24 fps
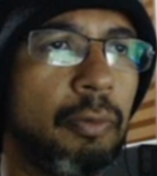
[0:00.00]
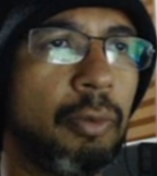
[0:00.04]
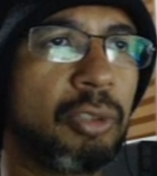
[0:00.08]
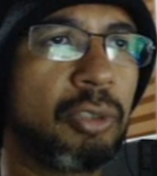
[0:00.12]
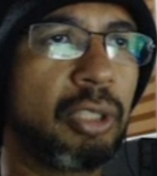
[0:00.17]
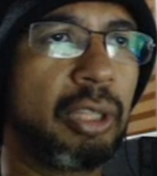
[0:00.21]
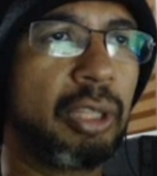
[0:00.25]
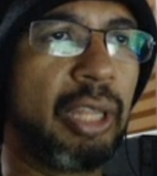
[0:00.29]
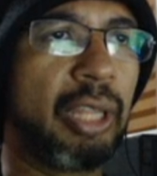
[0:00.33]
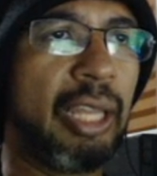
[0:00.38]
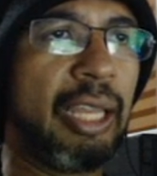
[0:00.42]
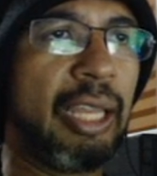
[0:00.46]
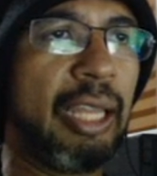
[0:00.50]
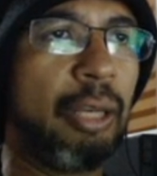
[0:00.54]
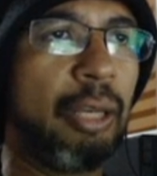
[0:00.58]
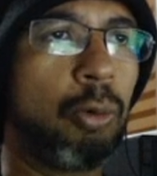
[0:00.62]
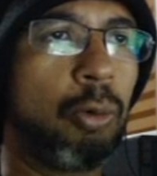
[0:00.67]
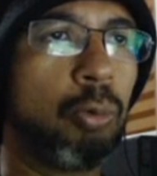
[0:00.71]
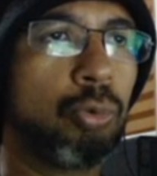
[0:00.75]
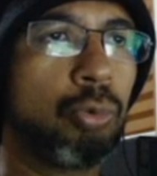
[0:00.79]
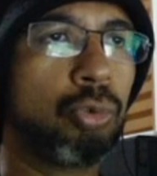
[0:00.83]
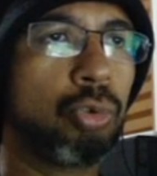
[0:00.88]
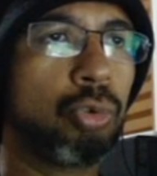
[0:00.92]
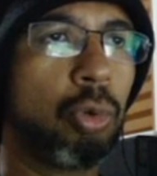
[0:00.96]
você tem ele
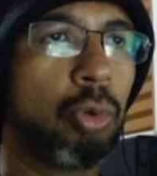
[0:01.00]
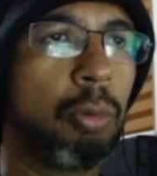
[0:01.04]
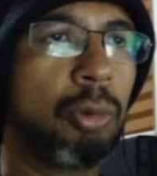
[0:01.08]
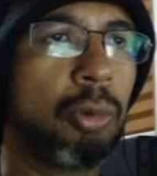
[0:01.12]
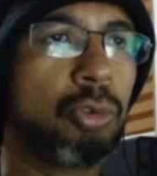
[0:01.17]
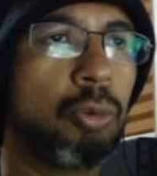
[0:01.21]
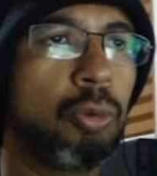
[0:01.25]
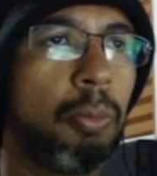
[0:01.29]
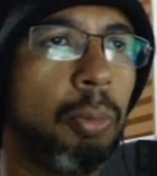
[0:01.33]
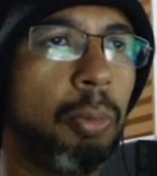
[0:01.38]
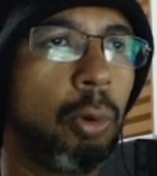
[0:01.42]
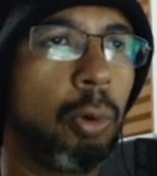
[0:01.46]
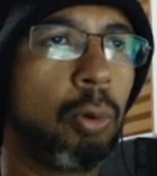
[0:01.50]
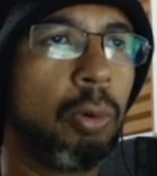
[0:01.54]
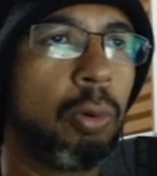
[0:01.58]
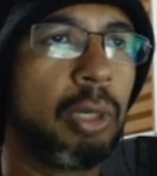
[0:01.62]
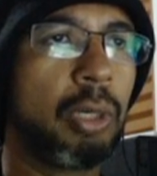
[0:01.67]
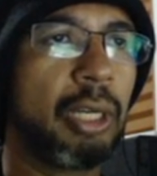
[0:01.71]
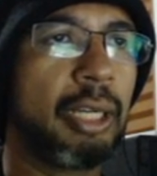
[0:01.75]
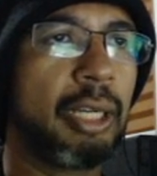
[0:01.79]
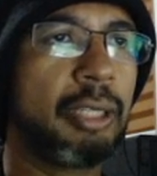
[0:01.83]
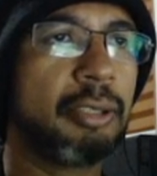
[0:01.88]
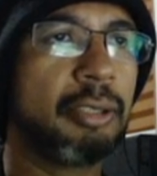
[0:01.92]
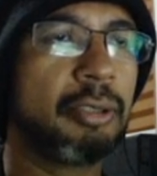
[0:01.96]
com sombras um pouco
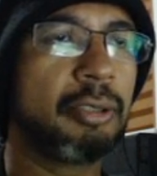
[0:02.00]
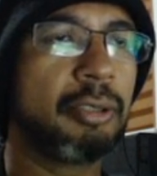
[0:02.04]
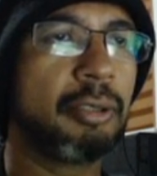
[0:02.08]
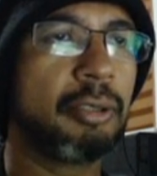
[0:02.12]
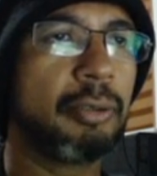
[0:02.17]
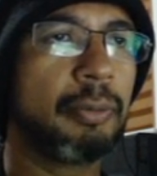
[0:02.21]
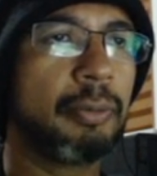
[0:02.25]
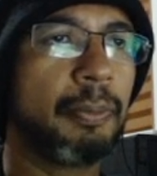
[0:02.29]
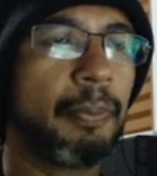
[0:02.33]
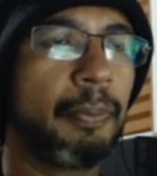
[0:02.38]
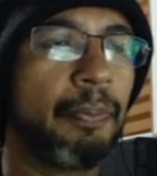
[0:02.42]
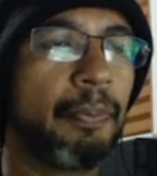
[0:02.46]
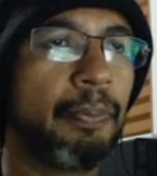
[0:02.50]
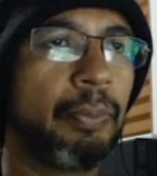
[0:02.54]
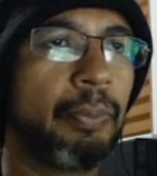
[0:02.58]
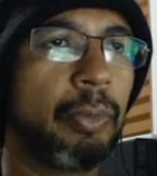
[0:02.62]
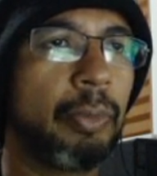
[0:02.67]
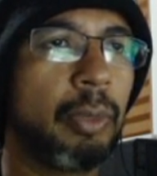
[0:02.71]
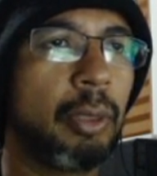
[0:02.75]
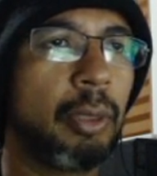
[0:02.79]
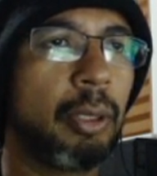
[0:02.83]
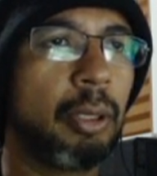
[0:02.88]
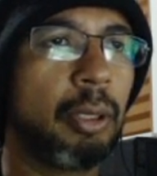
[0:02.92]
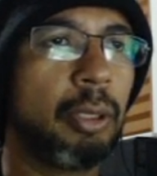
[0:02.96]
grandes,
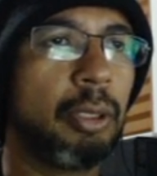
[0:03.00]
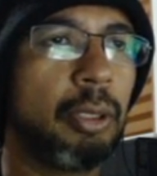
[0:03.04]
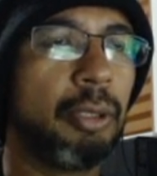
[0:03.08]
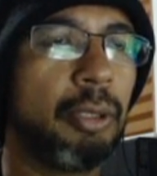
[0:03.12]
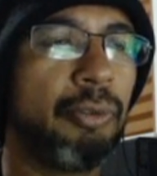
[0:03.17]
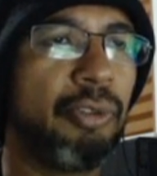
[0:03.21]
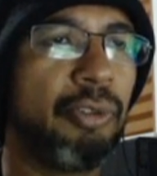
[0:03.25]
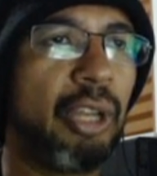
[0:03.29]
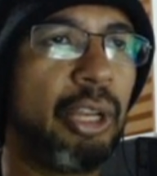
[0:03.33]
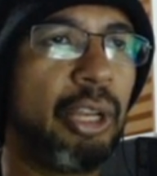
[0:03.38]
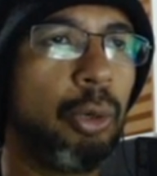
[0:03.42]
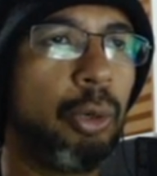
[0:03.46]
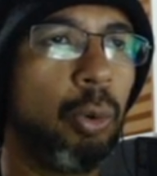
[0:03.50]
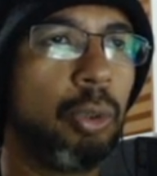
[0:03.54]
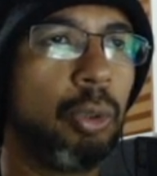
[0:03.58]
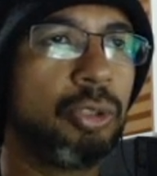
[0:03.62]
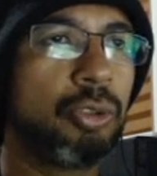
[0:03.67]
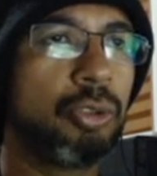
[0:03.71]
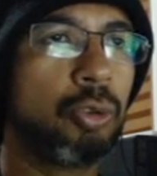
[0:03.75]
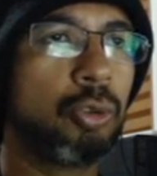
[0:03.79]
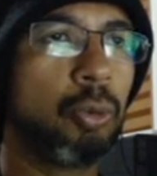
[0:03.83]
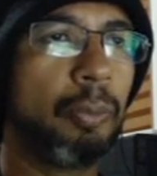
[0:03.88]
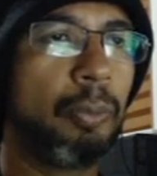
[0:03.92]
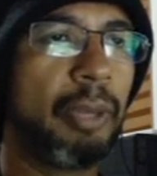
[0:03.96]

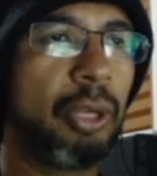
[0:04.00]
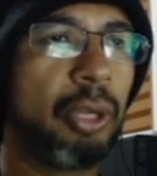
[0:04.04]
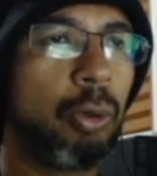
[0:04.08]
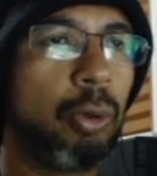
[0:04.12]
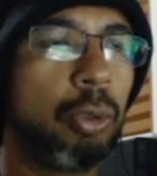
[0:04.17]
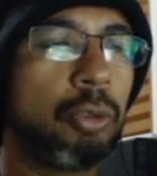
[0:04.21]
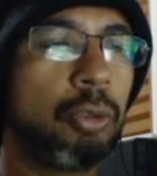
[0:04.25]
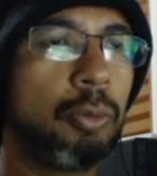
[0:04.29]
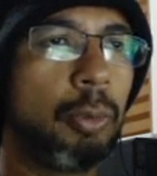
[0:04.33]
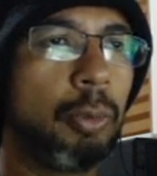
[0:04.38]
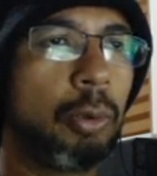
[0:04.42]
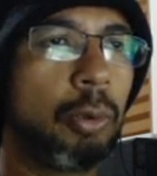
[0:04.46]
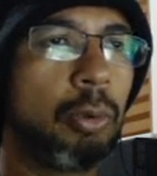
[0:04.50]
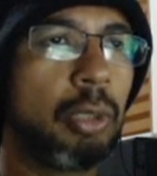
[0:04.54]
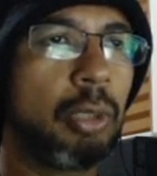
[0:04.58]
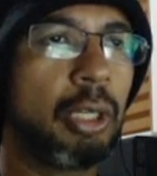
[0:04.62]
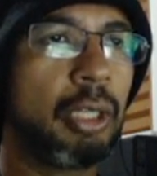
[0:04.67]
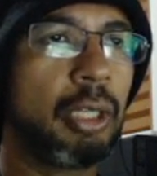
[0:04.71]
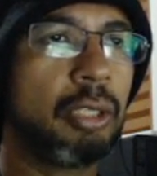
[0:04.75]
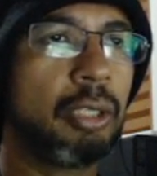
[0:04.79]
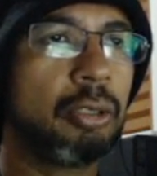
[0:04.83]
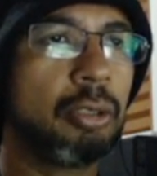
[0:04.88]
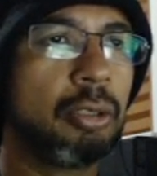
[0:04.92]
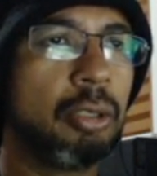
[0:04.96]
inferiores e superiores um pouco
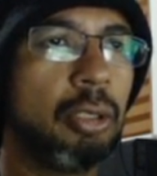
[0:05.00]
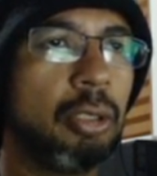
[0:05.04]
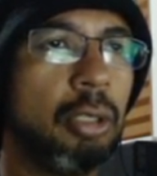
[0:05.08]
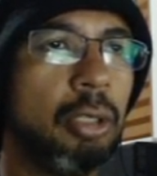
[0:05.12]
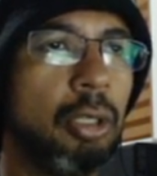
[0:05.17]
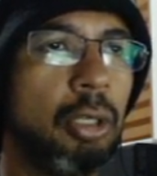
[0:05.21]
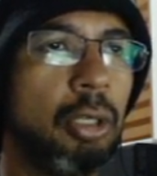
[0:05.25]
grandes.